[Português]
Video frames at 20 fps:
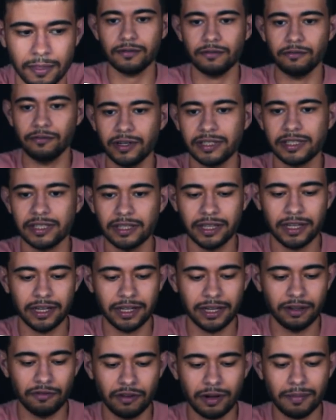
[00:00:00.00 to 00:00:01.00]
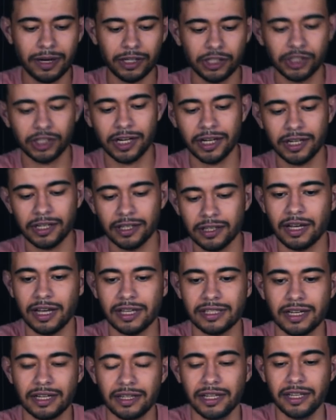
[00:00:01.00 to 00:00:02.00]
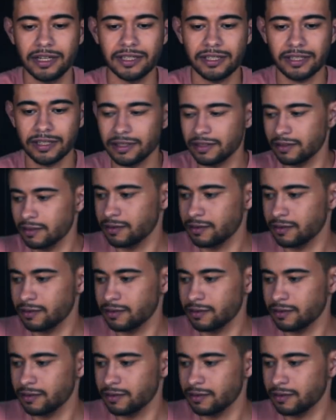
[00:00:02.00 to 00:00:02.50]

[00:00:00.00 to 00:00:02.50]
vou acender ele e vou abaixar as cadeiras.